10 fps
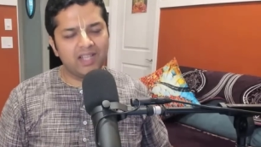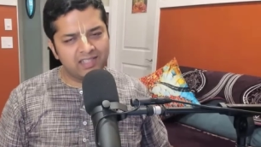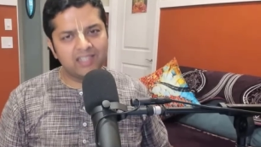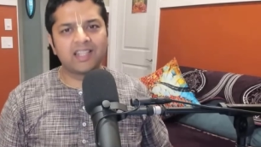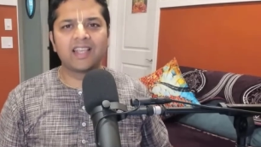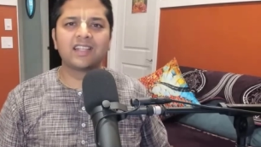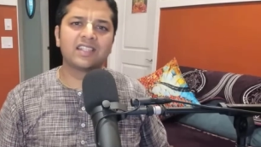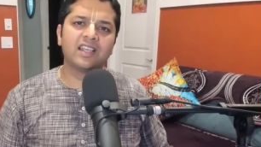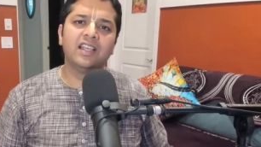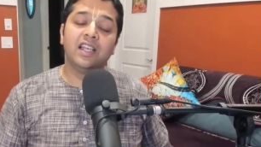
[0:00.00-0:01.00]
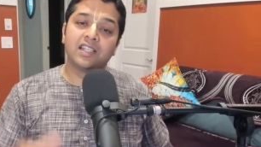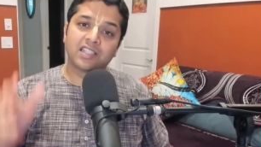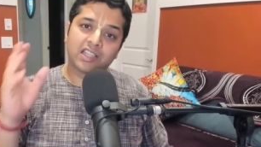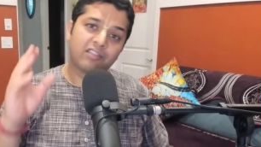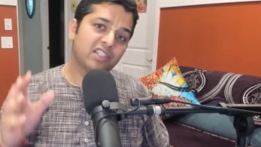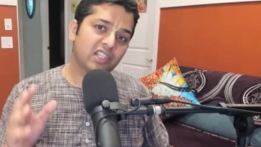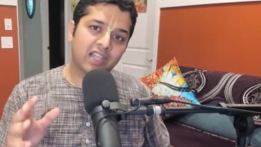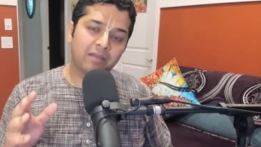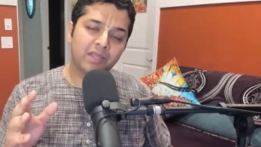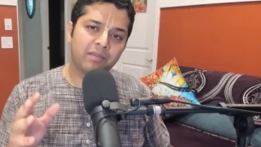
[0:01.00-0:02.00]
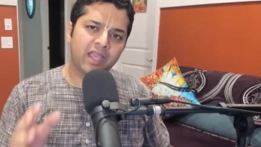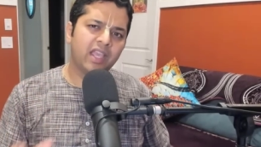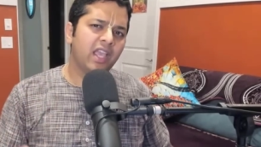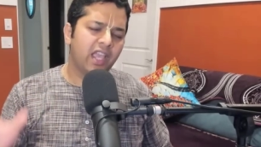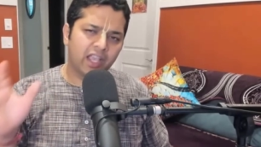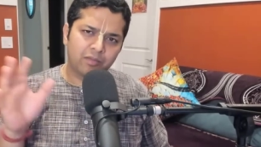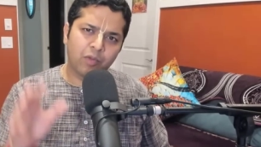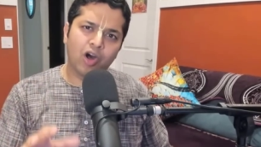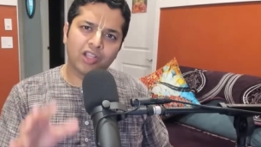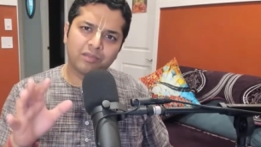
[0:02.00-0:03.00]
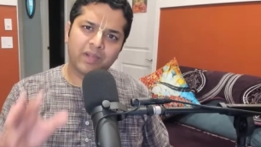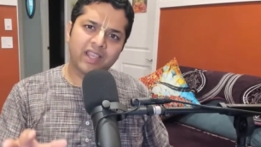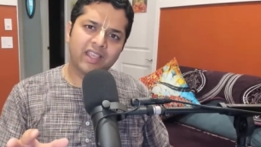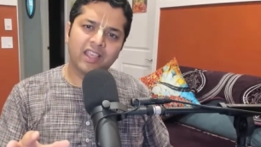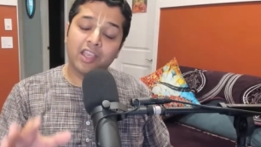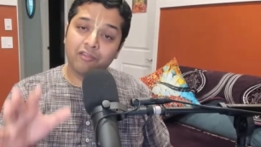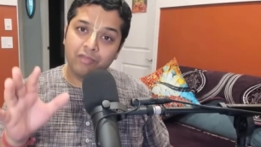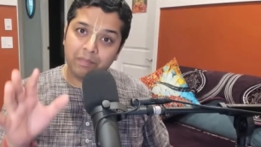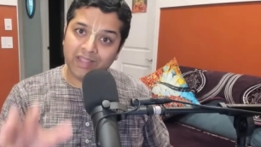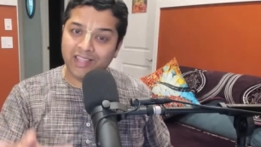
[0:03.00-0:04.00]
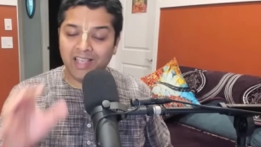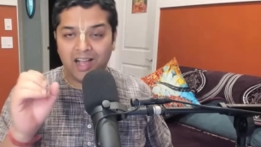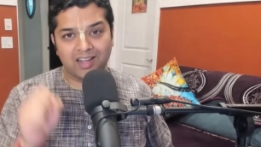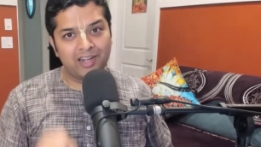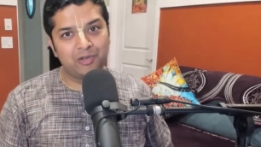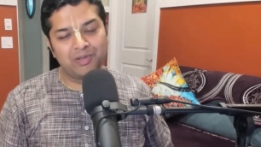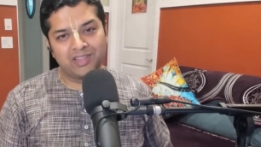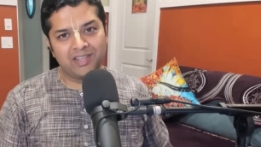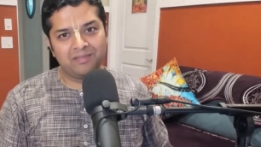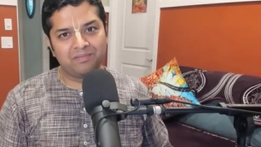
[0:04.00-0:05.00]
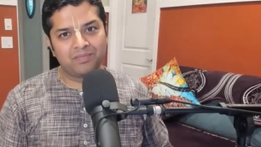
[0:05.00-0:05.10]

इसी तरीके से सत्रहवीं शताब्दी में एक बहुत बड़ी विपत्ति आ खड़ी हुई थी